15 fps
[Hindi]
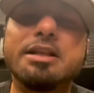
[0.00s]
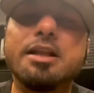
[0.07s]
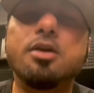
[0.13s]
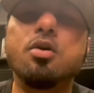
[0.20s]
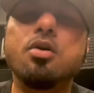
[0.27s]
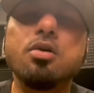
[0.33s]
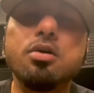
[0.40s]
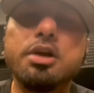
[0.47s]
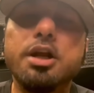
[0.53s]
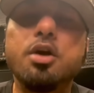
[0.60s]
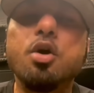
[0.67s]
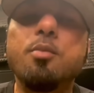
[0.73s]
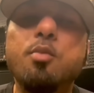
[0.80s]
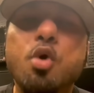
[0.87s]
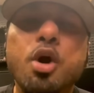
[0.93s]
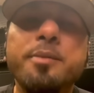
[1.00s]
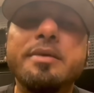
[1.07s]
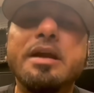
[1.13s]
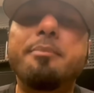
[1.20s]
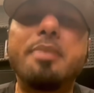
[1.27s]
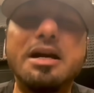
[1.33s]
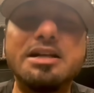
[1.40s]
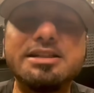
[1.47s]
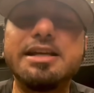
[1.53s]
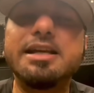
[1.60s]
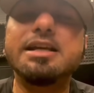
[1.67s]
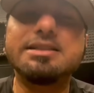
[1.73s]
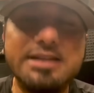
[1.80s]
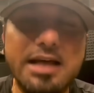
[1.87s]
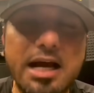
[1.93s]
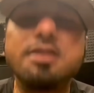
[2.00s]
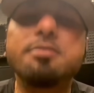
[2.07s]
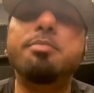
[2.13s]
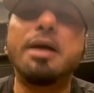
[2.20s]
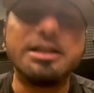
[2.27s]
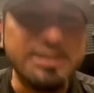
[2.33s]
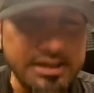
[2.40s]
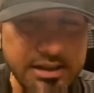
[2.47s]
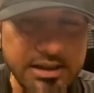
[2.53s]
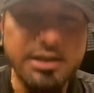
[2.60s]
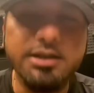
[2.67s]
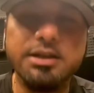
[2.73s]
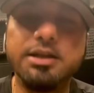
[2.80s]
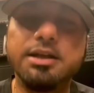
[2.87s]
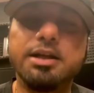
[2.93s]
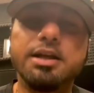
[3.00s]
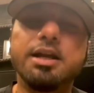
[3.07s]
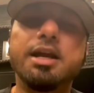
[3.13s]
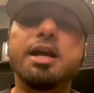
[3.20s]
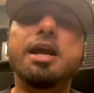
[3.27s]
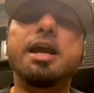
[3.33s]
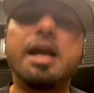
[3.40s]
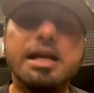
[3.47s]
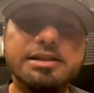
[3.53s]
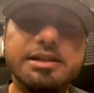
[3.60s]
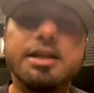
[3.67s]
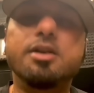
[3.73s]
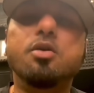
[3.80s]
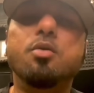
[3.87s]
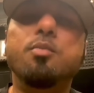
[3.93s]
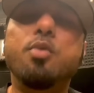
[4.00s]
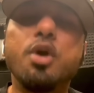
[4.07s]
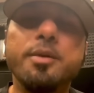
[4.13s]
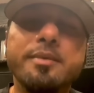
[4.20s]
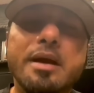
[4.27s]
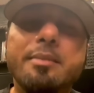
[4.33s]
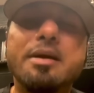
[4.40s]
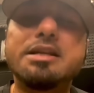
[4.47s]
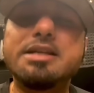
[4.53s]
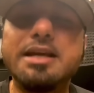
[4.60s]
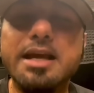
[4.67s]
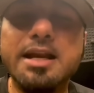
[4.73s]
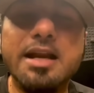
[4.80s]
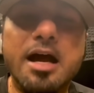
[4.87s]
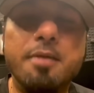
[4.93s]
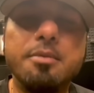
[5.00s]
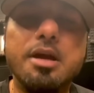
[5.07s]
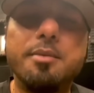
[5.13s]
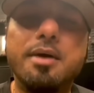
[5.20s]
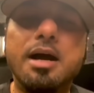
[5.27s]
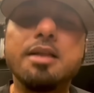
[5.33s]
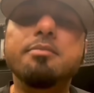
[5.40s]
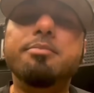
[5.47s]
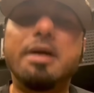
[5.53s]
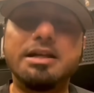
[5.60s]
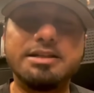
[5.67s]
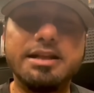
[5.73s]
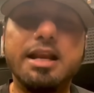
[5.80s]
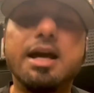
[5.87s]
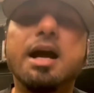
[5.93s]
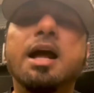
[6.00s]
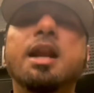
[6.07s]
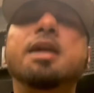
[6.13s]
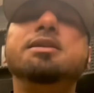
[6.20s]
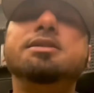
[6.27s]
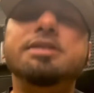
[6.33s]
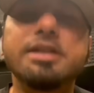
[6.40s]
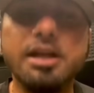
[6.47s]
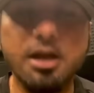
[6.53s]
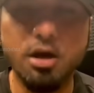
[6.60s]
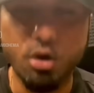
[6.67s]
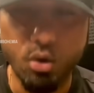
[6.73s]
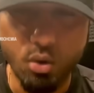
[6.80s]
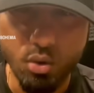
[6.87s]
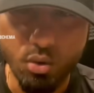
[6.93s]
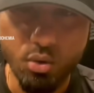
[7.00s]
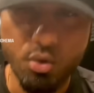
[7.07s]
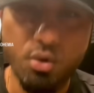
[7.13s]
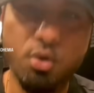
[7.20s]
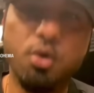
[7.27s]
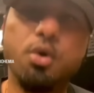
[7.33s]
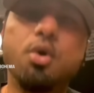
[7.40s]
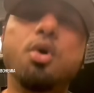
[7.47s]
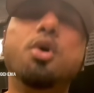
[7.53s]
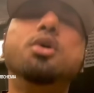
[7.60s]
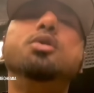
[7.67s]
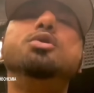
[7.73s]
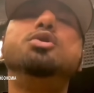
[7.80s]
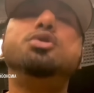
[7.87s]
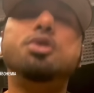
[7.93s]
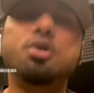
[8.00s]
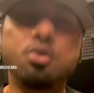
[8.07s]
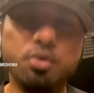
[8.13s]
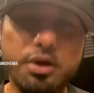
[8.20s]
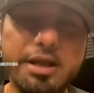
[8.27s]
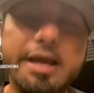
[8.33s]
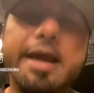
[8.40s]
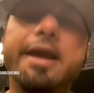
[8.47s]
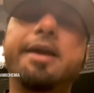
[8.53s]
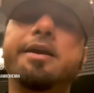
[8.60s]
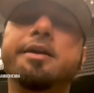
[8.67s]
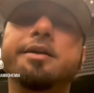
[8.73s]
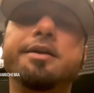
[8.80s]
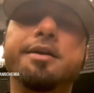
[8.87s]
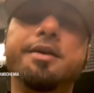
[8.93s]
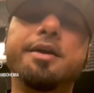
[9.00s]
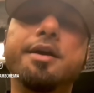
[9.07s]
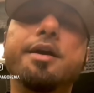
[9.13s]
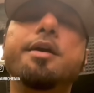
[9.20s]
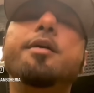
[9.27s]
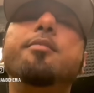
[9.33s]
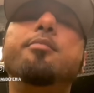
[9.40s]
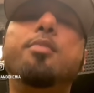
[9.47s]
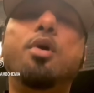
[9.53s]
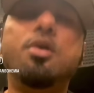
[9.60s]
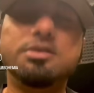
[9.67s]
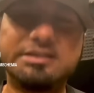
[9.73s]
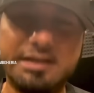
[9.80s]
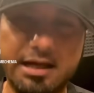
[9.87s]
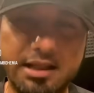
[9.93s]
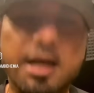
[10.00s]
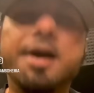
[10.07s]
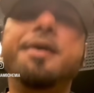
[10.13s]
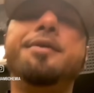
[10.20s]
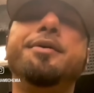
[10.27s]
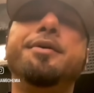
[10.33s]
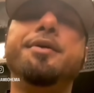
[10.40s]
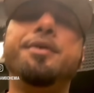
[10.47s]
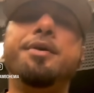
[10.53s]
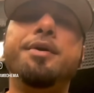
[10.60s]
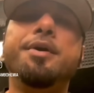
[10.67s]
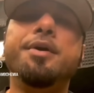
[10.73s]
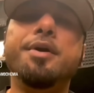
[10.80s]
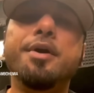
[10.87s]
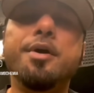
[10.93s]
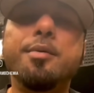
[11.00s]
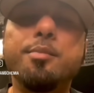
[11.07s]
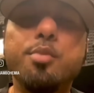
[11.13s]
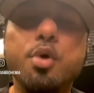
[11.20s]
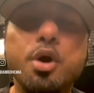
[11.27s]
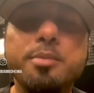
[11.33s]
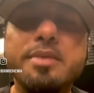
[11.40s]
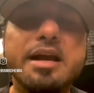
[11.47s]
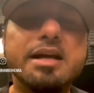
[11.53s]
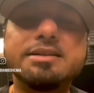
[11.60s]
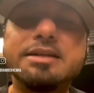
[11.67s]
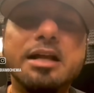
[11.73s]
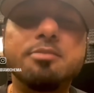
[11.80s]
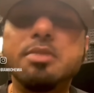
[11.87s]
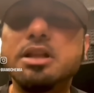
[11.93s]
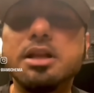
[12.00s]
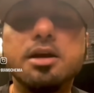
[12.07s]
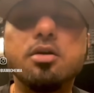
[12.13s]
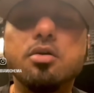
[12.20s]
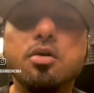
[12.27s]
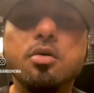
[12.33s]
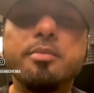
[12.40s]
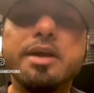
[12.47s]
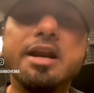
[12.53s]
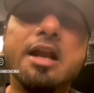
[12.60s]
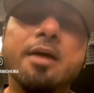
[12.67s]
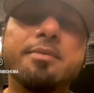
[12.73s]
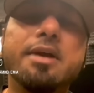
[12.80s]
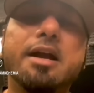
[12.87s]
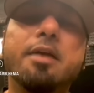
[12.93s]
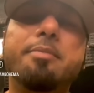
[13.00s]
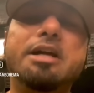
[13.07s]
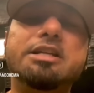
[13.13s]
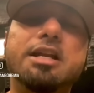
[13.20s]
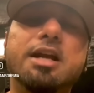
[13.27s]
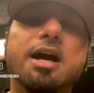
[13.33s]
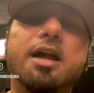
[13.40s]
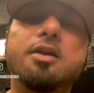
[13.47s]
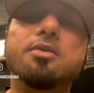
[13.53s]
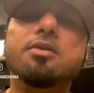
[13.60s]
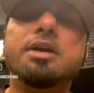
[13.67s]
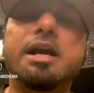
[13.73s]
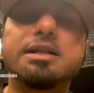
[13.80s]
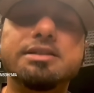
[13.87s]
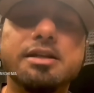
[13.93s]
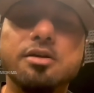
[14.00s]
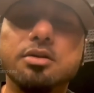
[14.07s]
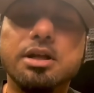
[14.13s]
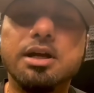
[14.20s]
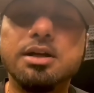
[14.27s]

ऐसे मत लिखो लिखो बोहिमिया पाजी के साथ पाजी ऐसे लिखो बोहिमिया पाजी के नाम के बाद पाजी लगाना सीख लो जरूरी है बहुत ज्यादा बोहिमिया के साथ मत लिखो वो मेरे नाम के आगे पाजी लगा रहे हो ऐसे नहीं